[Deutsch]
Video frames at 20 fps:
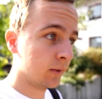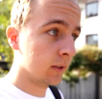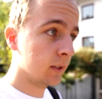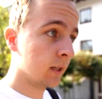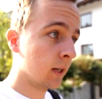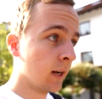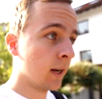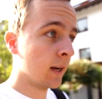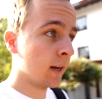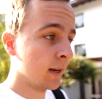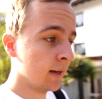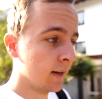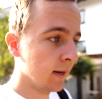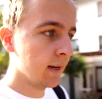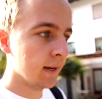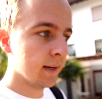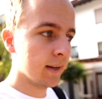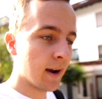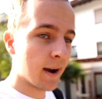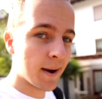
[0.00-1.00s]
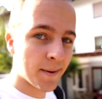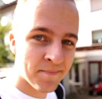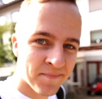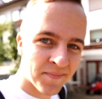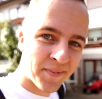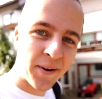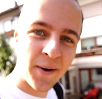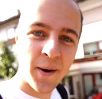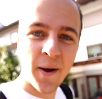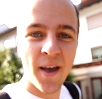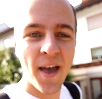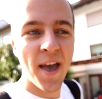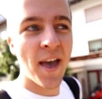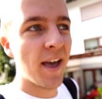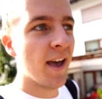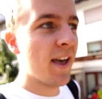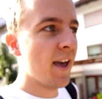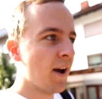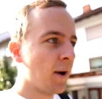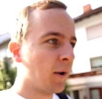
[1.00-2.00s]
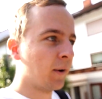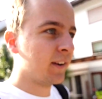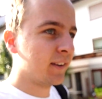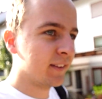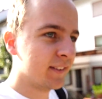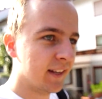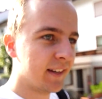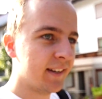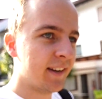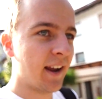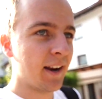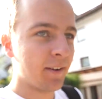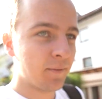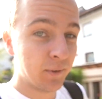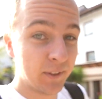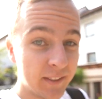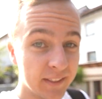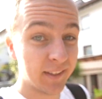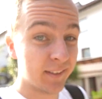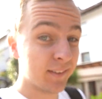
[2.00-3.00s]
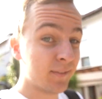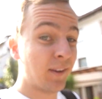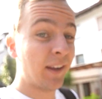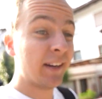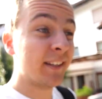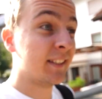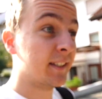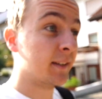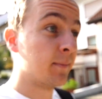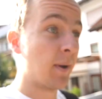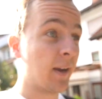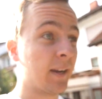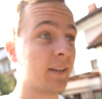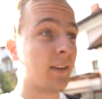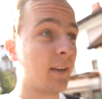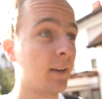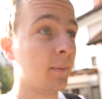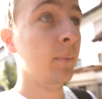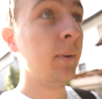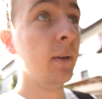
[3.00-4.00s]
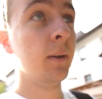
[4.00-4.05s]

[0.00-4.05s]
Und ja, heute ist der Tag, wo ich das fertig gemacht habe.